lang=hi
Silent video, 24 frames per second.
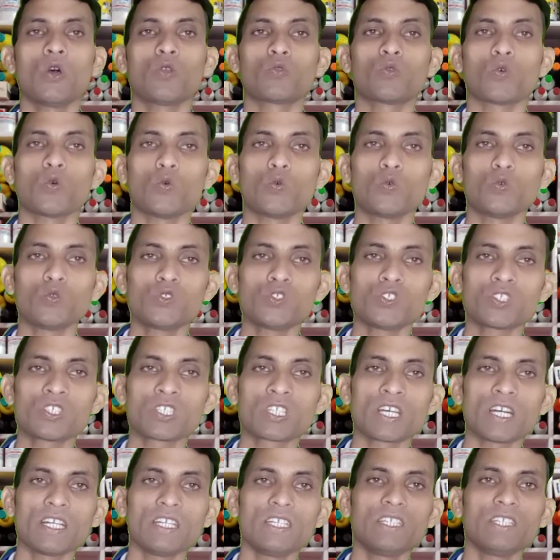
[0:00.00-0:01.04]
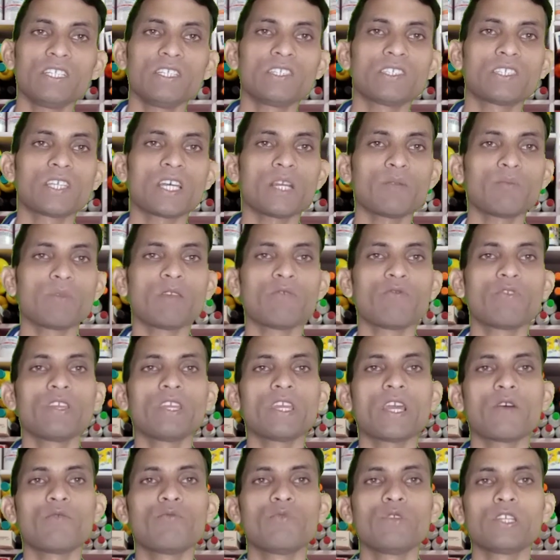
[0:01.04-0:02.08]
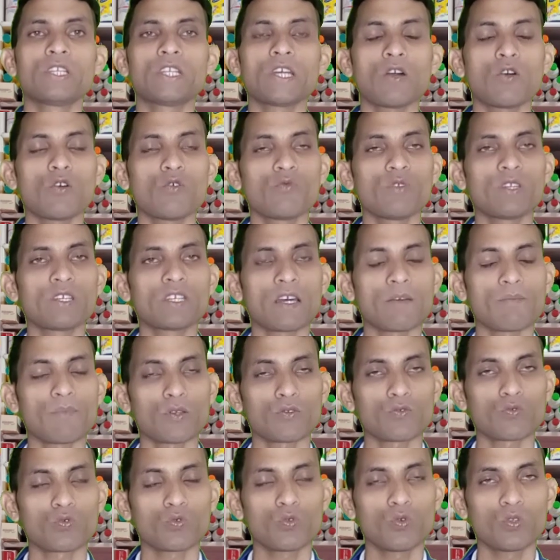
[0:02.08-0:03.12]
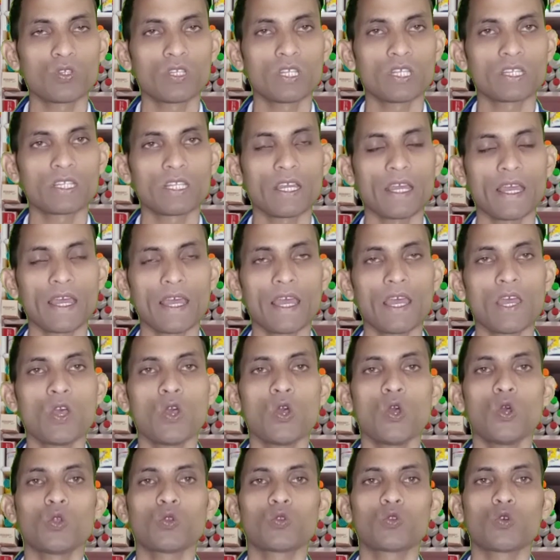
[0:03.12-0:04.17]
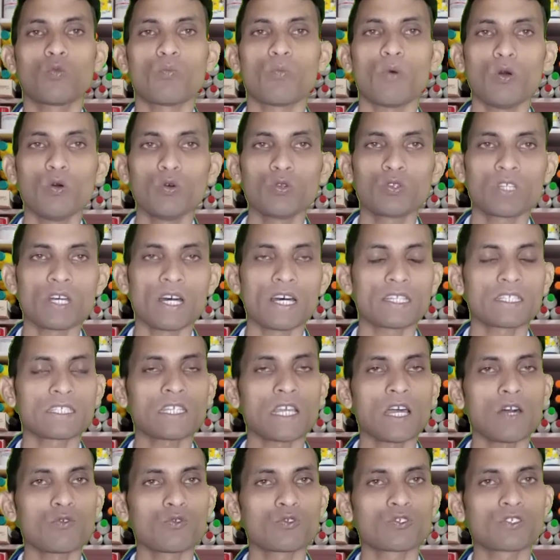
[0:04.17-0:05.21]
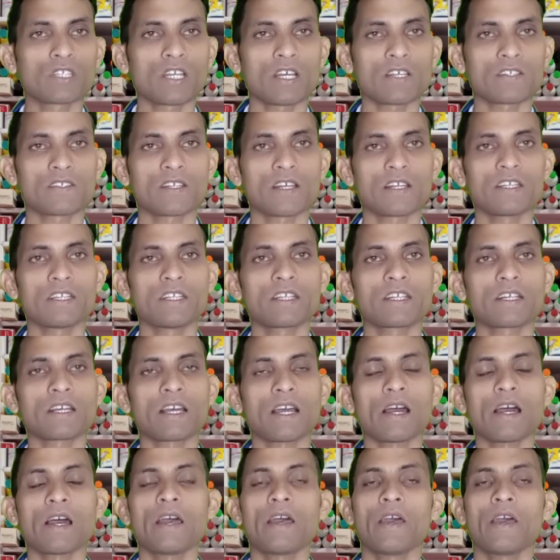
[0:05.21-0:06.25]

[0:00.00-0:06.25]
तो उस कंडीशन में भी यह बीटा और बीटा पशु को देते हैं तो बहुत अच्छा उसका शरीर का